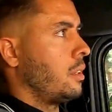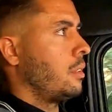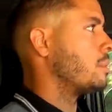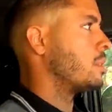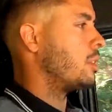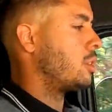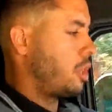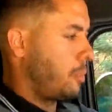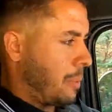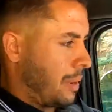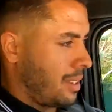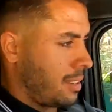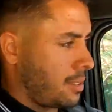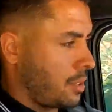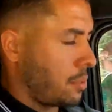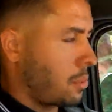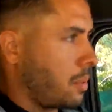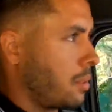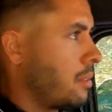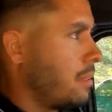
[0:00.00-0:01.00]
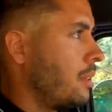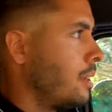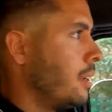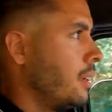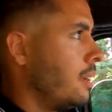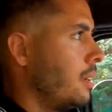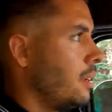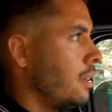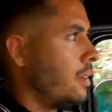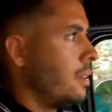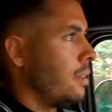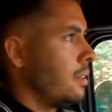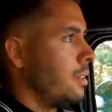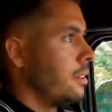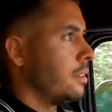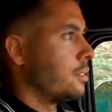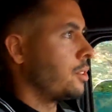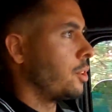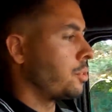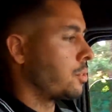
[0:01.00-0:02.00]
Ça, bah, je pas. 70, 70.
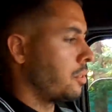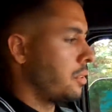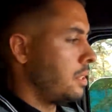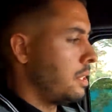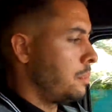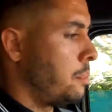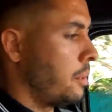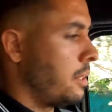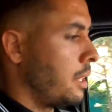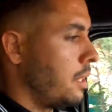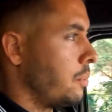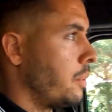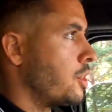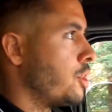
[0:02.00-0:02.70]
Peut-être.